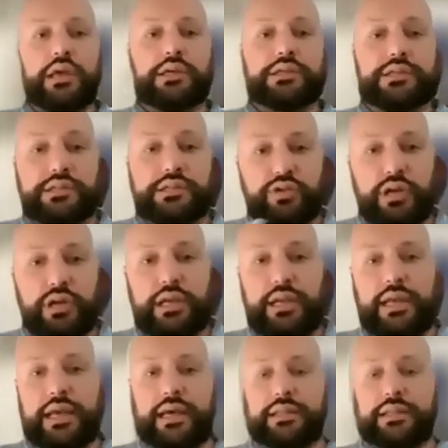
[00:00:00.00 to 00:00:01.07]
sezione
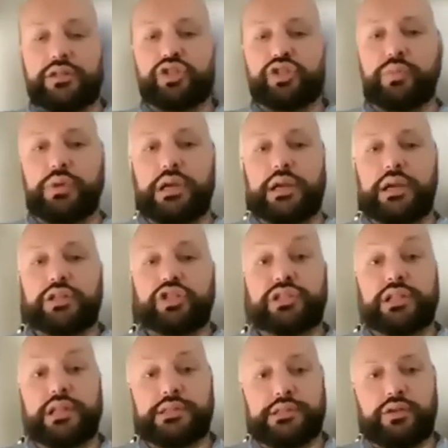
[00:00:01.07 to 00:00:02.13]
dedicata diciamo alla
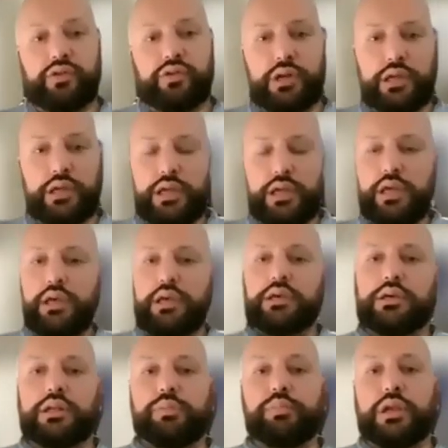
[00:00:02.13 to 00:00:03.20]
legislazione
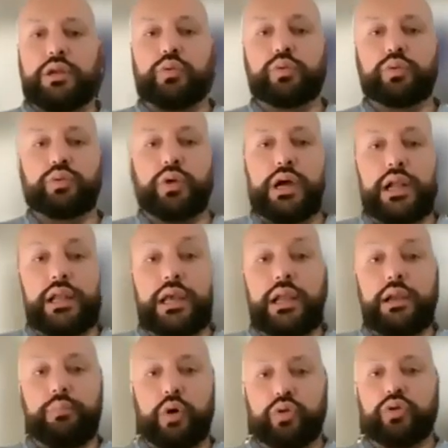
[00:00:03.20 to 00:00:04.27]
eh, dei beni culturali e
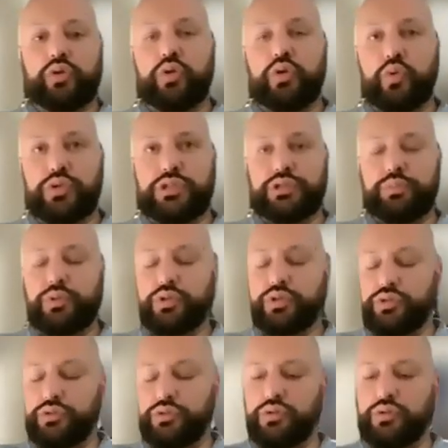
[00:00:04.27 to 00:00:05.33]
al modo in cui si
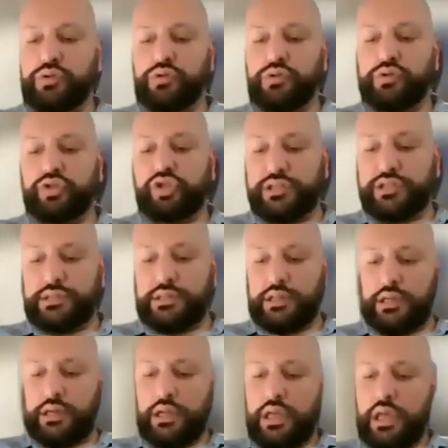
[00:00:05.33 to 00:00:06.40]
possono oh,
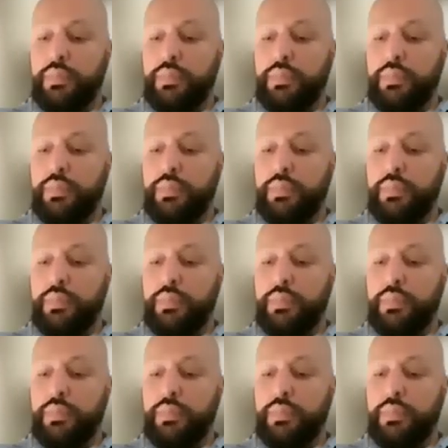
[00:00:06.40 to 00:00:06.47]
gestire.